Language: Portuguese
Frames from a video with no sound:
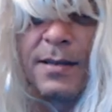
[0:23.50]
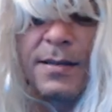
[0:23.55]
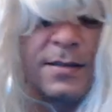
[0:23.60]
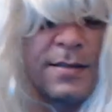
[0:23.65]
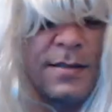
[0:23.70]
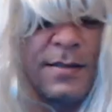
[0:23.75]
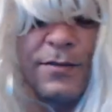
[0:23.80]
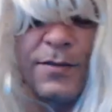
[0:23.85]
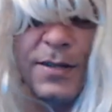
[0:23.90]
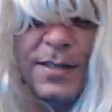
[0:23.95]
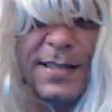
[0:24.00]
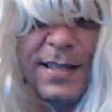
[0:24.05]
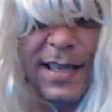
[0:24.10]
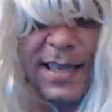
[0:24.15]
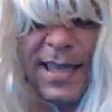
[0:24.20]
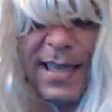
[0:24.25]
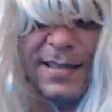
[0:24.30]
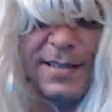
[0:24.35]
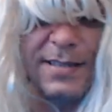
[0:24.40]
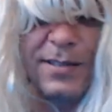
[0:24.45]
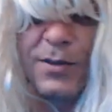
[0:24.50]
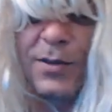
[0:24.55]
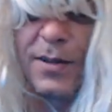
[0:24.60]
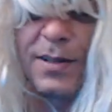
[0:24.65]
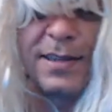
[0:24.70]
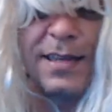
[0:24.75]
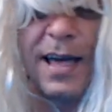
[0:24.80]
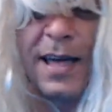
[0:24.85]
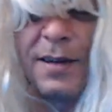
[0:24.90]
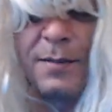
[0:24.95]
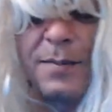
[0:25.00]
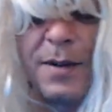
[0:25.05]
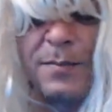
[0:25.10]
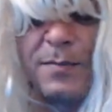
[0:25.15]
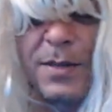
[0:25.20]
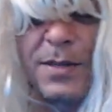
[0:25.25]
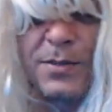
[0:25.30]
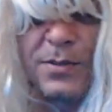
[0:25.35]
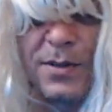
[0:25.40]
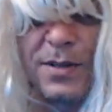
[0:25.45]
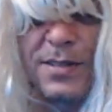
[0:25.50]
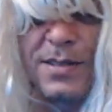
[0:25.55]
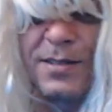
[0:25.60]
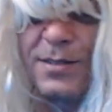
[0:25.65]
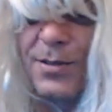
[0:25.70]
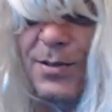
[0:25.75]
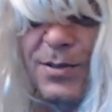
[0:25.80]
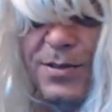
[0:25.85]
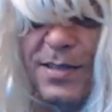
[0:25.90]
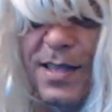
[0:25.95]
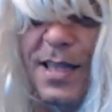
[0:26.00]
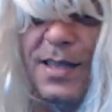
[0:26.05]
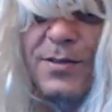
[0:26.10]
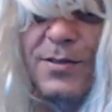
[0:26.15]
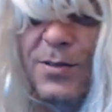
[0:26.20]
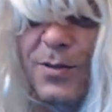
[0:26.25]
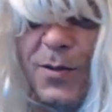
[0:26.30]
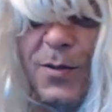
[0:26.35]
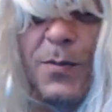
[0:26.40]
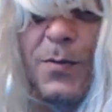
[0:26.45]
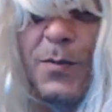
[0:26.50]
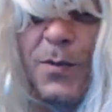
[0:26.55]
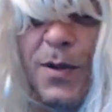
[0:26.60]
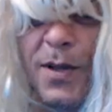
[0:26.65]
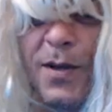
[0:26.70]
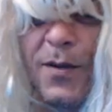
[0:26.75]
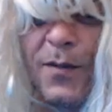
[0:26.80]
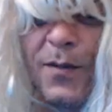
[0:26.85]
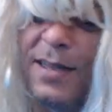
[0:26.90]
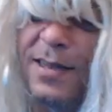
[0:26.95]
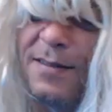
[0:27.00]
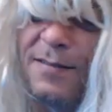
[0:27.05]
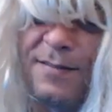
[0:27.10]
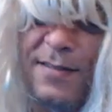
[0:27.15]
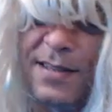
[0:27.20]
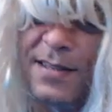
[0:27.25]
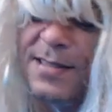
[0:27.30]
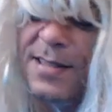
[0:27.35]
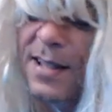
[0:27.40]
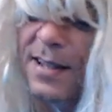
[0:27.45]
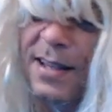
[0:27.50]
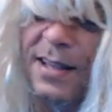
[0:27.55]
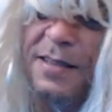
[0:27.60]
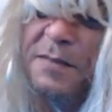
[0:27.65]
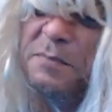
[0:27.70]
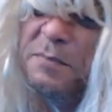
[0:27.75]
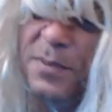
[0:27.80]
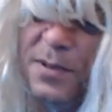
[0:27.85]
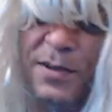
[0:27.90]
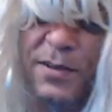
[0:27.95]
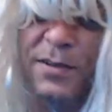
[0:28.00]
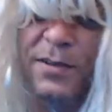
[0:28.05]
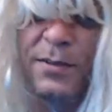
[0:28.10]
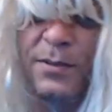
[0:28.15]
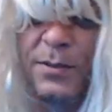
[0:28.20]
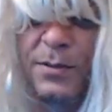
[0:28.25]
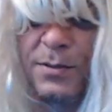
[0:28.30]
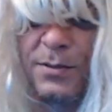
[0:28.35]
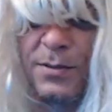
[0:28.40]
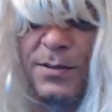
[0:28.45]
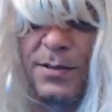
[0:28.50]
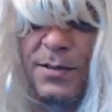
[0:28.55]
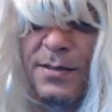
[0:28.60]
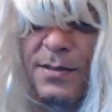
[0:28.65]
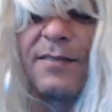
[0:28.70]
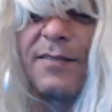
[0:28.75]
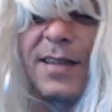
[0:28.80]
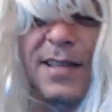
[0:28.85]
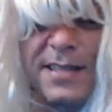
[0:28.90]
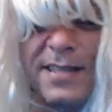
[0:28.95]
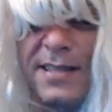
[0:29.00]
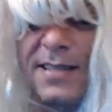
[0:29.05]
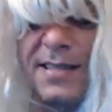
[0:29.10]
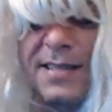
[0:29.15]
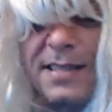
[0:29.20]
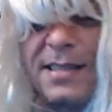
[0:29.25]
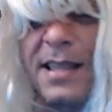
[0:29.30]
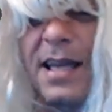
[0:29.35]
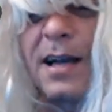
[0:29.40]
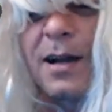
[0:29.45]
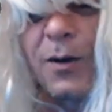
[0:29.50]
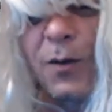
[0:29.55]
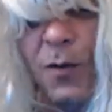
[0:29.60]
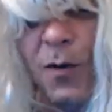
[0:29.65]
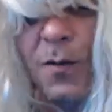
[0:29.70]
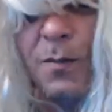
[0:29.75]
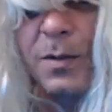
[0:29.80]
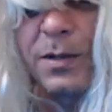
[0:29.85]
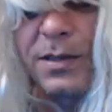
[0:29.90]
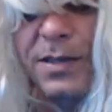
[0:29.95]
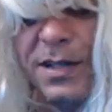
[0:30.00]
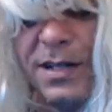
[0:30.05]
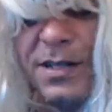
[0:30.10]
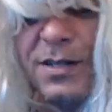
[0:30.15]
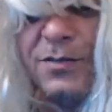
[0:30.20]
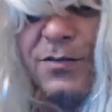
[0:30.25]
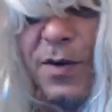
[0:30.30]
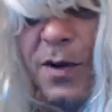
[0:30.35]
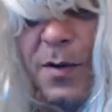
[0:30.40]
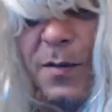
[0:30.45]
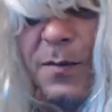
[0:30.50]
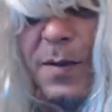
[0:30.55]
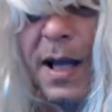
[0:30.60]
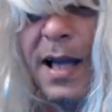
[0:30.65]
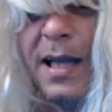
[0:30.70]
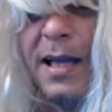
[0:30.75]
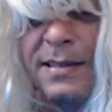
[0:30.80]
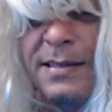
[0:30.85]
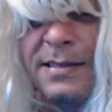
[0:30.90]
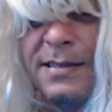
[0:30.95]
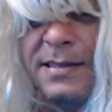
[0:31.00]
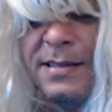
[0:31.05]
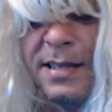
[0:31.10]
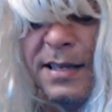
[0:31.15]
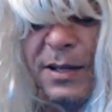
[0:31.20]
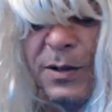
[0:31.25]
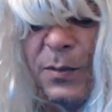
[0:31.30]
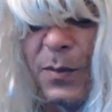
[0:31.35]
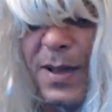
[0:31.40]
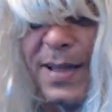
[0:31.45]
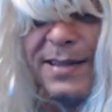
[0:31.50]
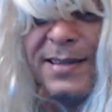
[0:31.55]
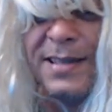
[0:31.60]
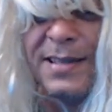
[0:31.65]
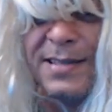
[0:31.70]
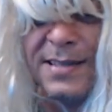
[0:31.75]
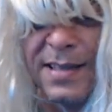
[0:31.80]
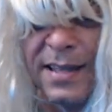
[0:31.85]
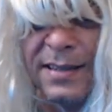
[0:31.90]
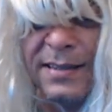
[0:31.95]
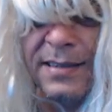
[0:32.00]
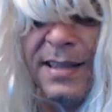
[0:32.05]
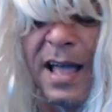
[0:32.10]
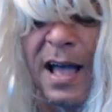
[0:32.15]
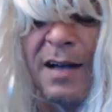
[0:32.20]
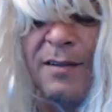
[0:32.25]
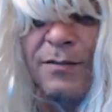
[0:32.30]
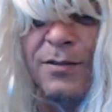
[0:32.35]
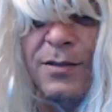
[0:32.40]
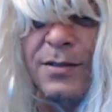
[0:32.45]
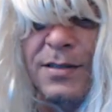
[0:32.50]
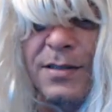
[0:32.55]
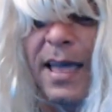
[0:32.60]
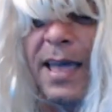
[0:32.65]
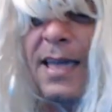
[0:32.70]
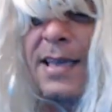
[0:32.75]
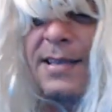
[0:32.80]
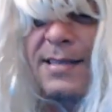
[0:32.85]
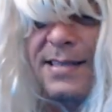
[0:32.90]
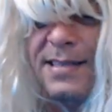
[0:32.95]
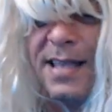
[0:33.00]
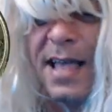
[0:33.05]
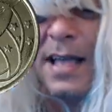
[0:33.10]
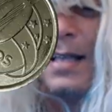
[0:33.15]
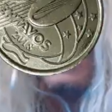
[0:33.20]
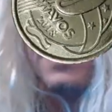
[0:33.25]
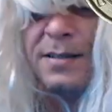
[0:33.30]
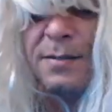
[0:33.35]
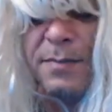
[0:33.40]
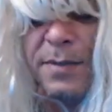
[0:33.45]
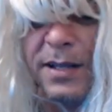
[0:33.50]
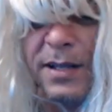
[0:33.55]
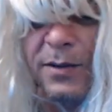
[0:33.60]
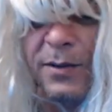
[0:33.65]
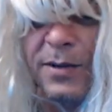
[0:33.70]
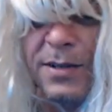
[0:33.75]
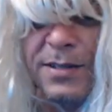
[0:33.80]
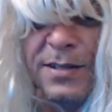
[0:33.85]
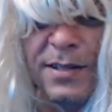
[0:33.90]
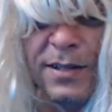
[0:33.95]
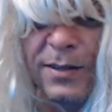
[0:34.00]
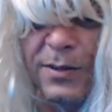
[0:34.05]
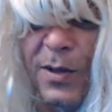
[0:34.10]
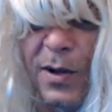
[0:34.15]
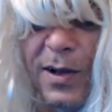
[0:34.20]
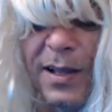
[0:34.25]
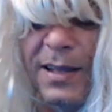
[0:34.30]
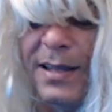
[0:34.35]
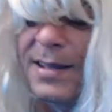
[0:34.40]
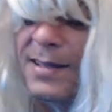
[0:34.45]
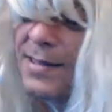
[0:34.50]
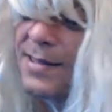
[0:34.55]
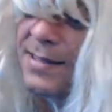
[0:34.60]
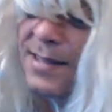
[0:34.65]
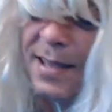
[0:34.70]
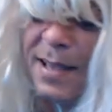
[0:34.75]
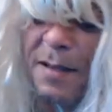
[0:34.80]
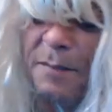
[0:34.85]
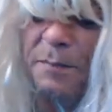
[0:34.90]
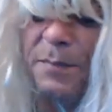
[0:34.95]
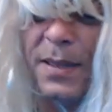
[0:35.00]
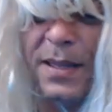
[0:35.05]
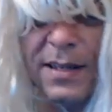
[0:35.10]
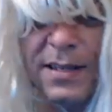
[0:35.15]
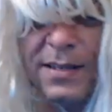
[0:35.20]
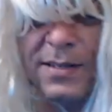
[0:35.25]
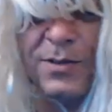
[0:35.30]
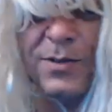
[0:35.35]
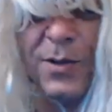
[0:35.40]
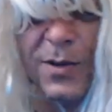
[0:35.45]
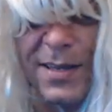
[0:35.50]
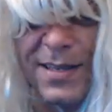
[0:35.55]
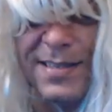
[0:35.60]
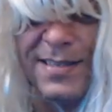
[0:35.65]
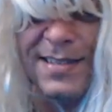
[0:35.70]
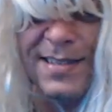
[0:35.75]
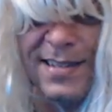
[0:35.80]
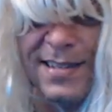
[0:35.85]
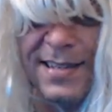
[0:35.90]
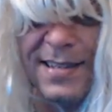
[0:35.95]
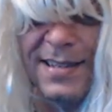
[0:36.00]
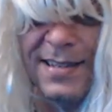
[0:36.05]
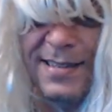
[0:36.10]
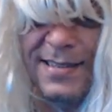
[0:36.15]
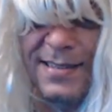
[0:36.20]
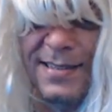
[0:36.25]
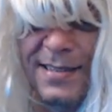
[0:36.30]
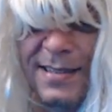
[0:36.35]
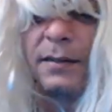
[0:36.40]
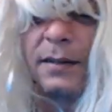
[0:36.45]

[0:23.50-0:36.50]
Se você quer se tornar uma pessoa de sucesso como eu, invista na Imperium que vai te ensinar como transformar 50 centavos em 7 milhões de dólares em apenas dois dias.